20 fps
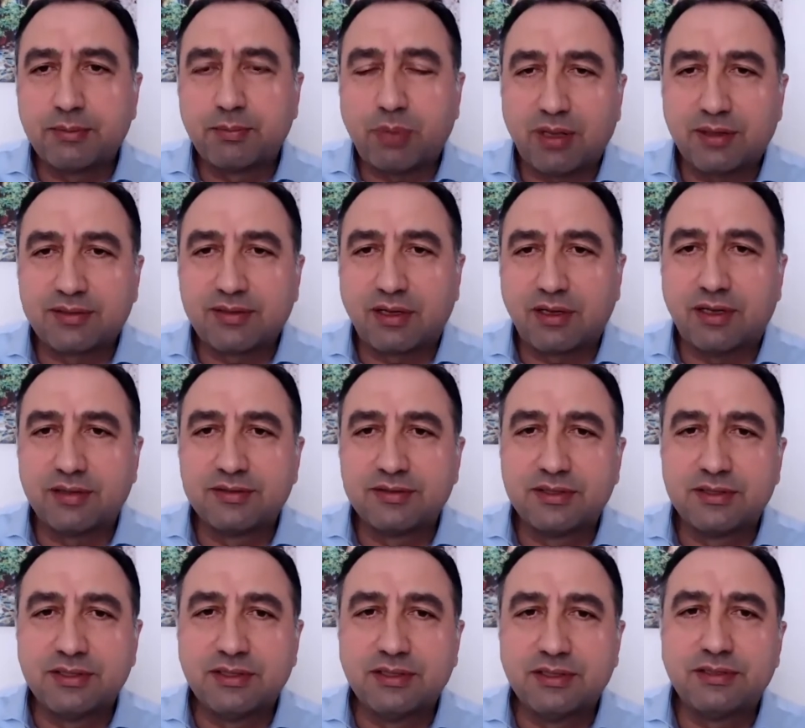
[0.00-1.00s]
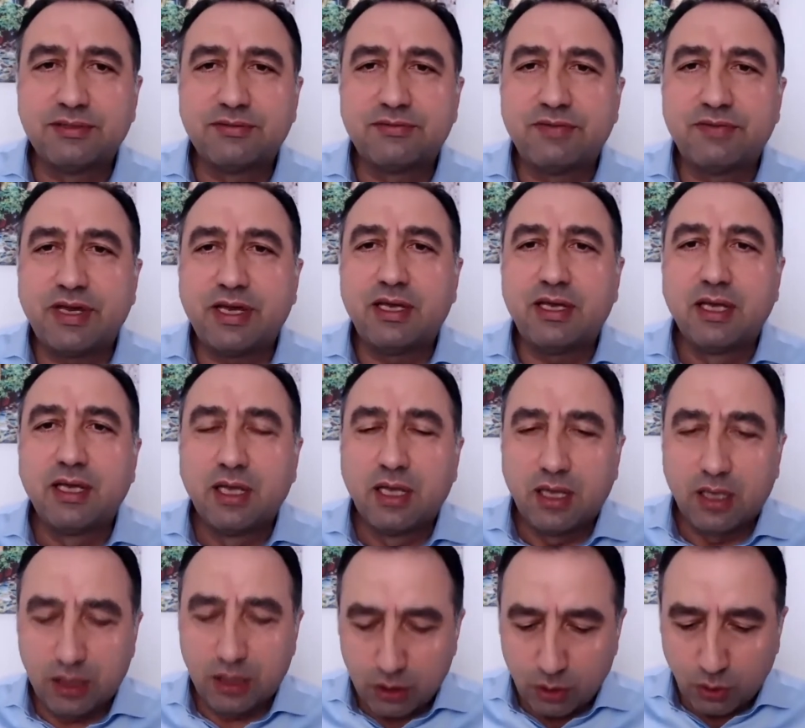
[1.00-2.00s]
baltalandığını ve
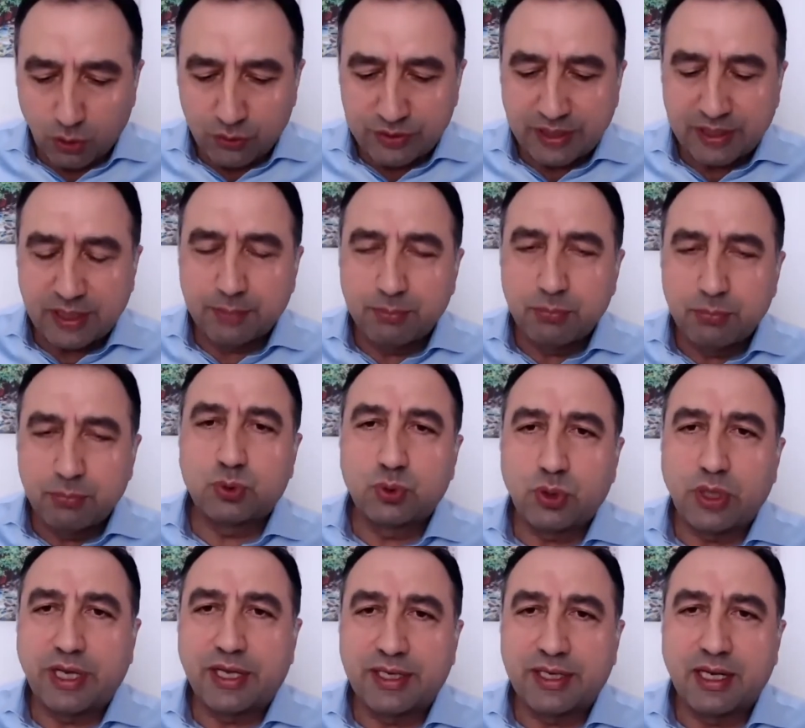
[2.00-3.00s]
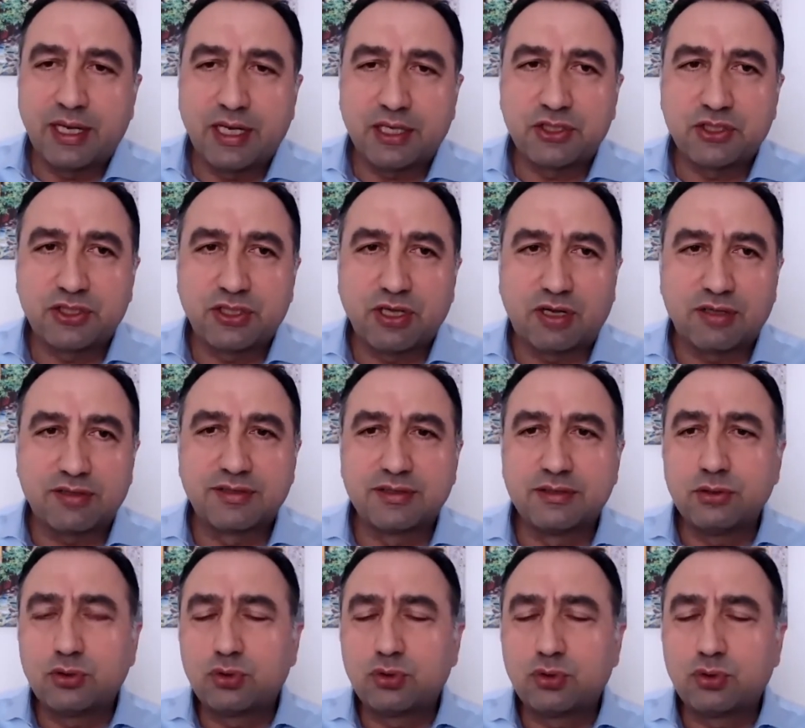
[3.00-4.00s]
önlerine bir sürü engeller
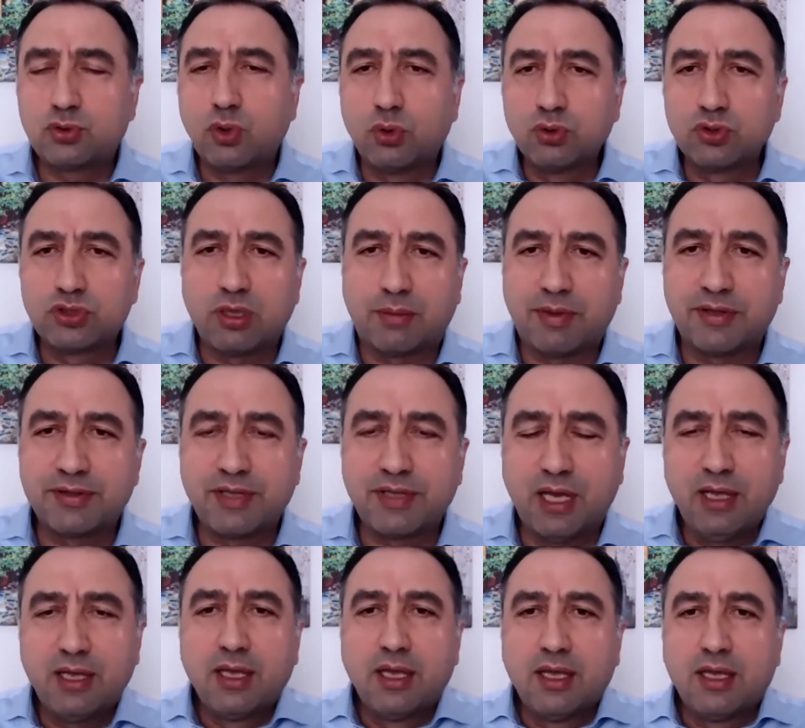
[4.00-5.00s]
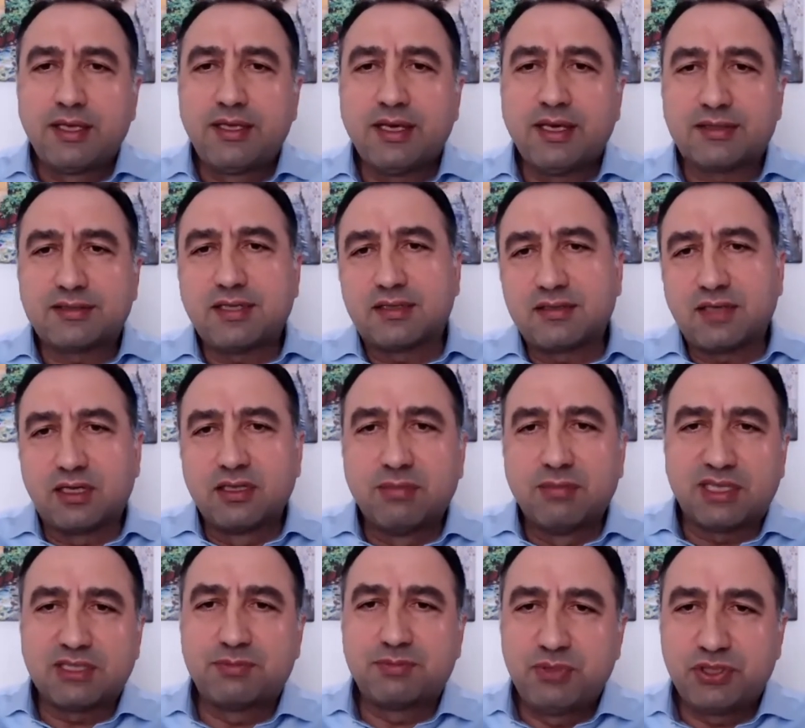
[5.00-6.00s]
çıkarttığını çoğu zaman da yasa
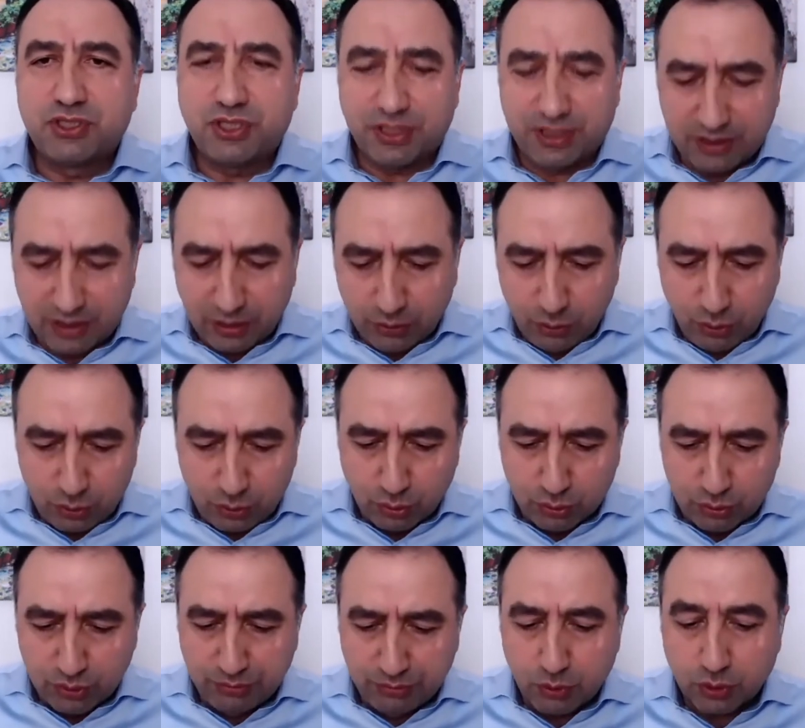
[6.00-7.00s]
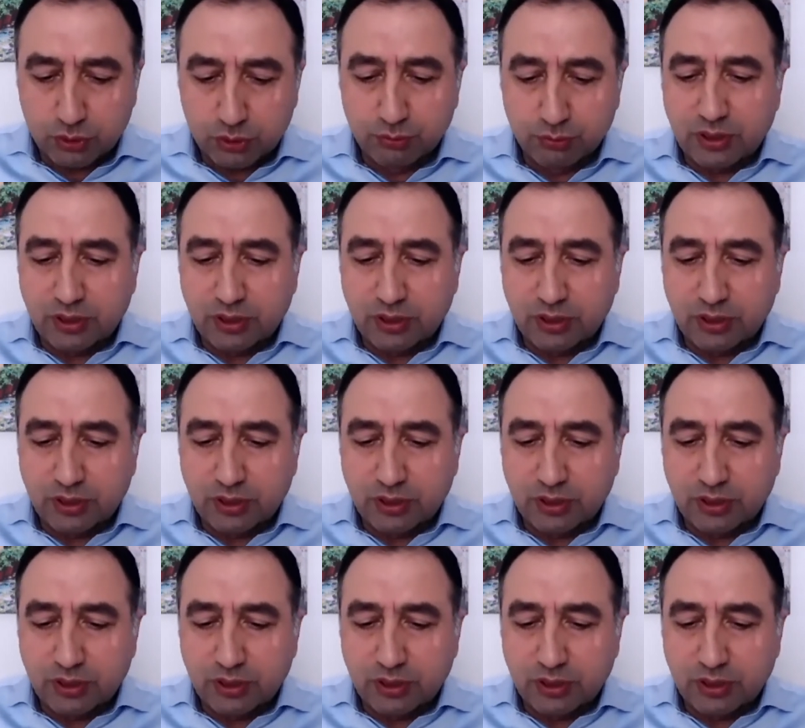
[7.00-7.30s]
tanımaz bir şekilde yürütüldüğünü biliyoruz.